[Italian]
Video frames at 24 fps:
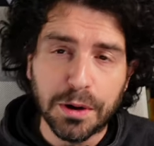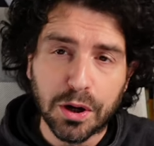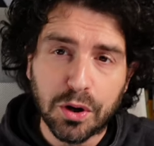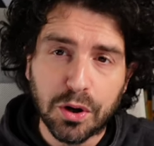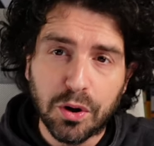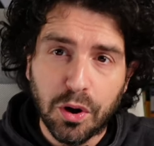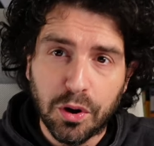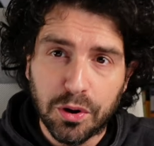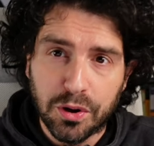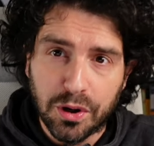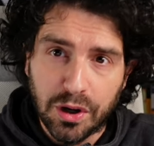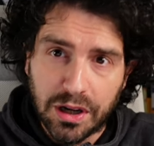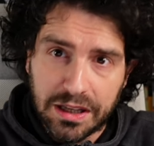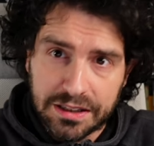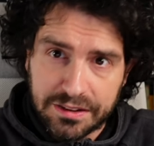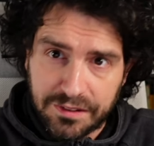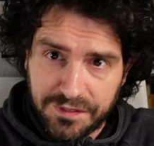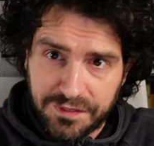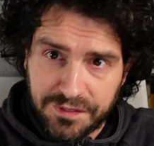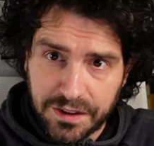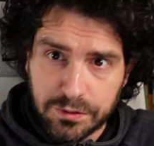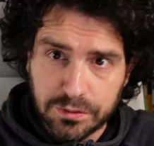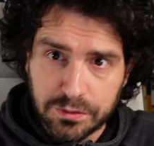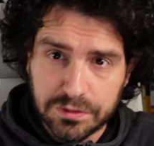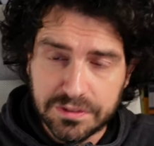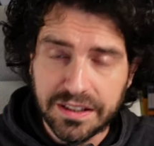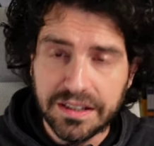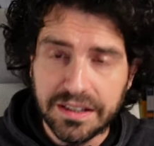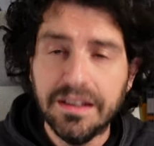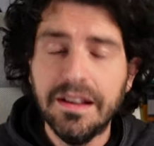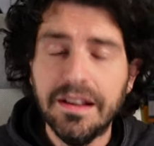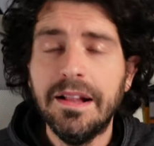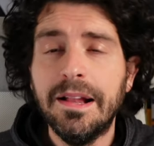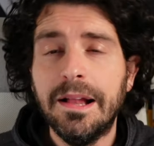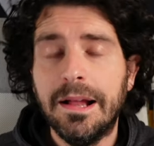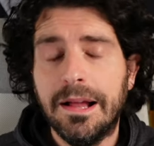con la
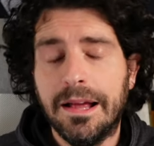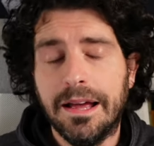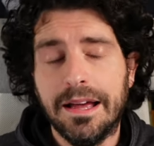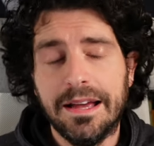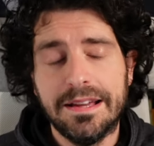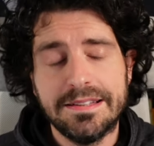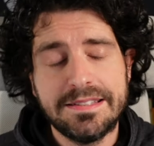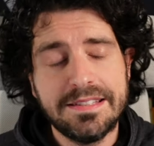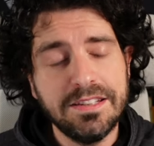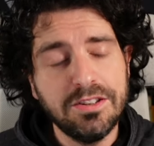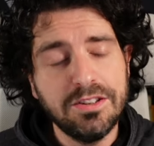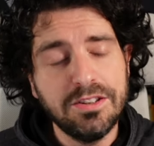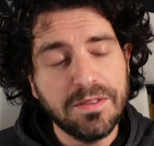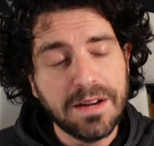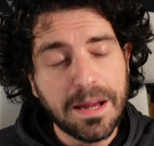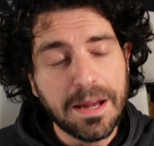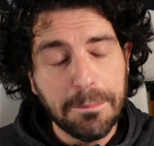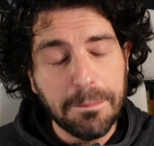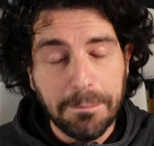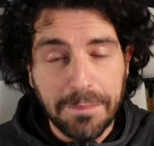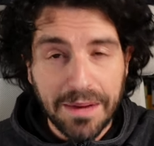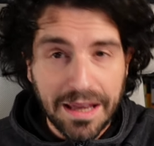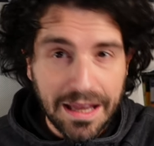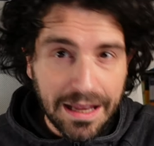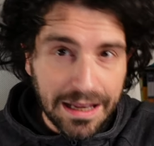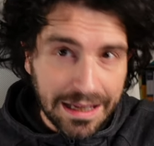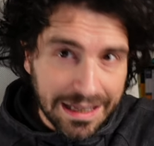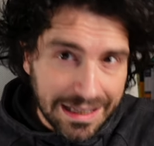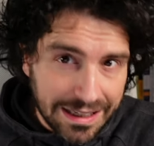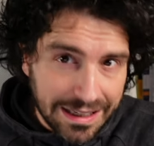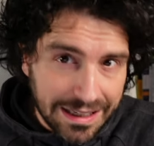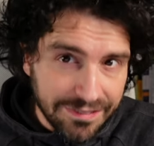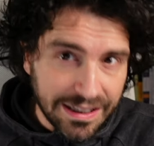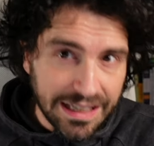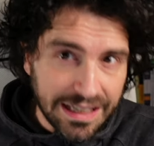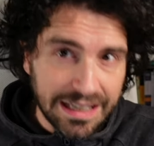difficulty eh, si dovrebbe
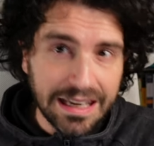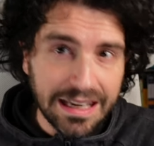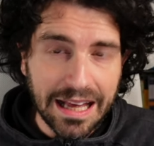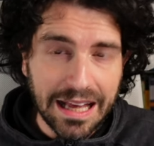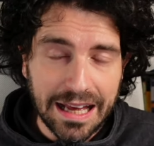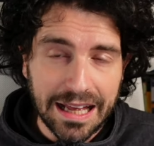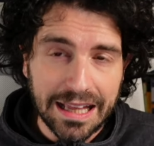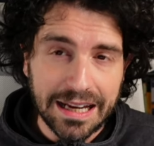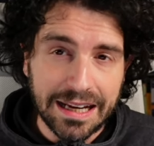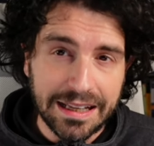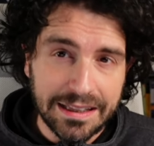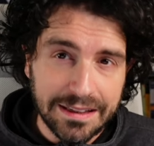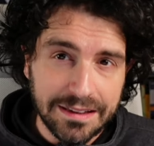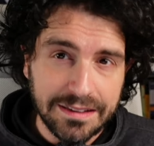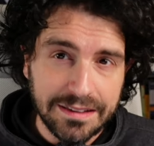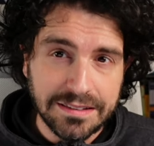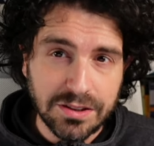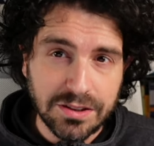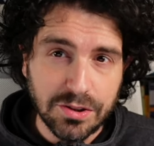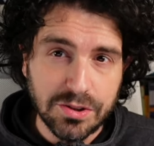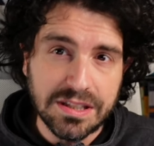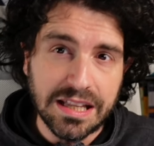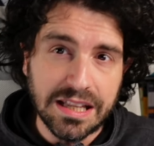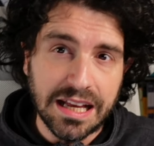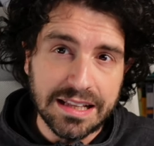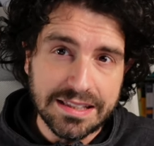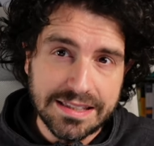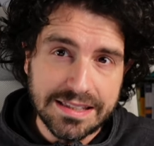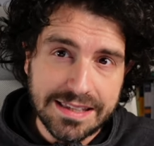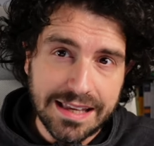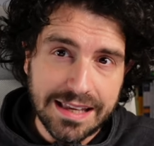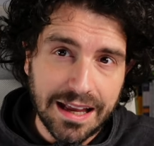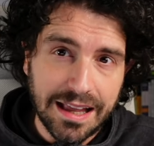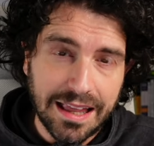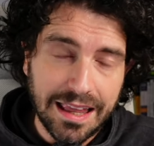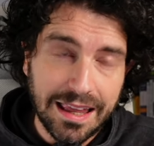livellare in
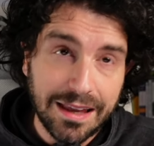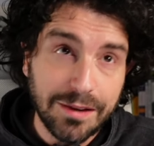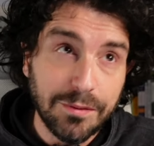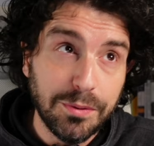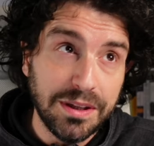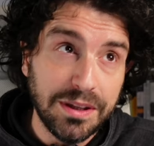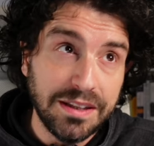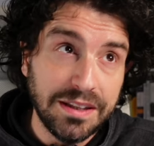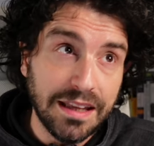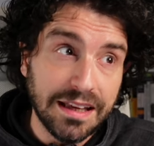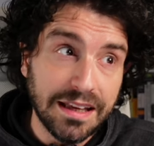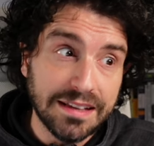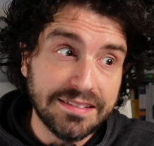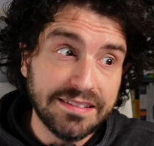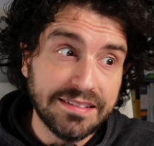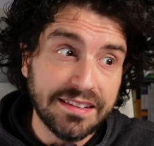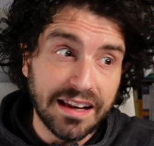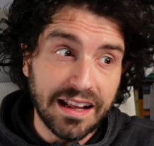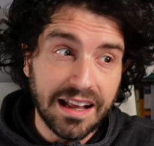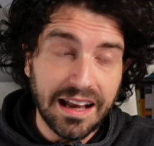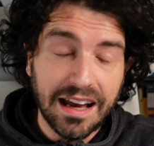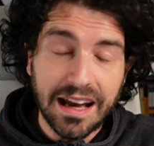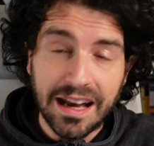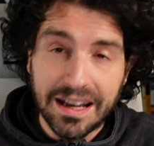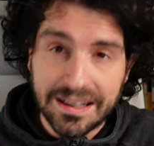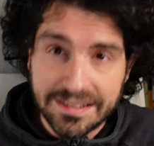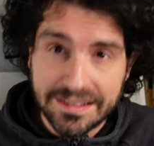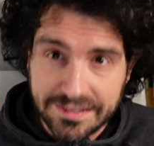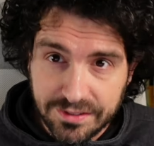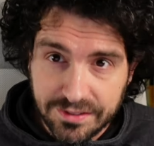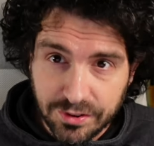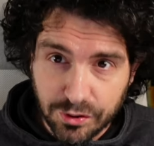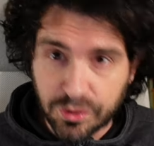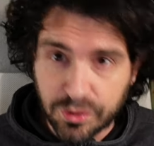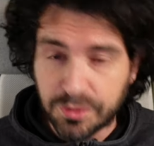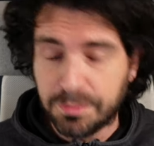sostanza e quindi essere
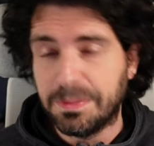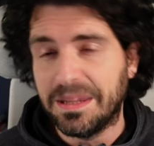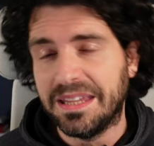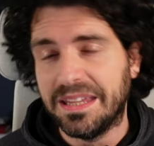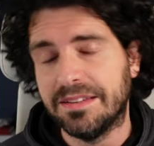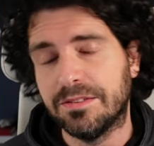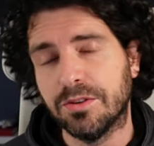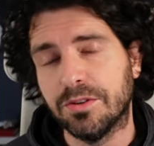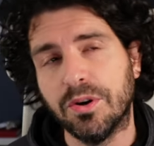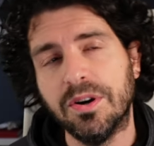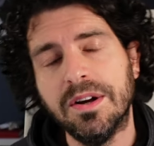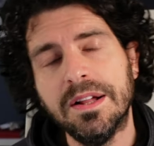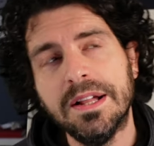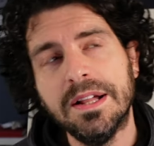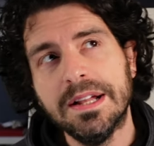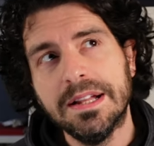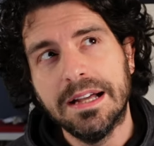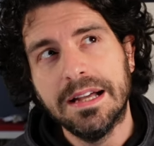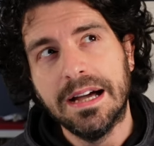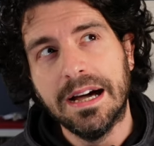assorbito eh,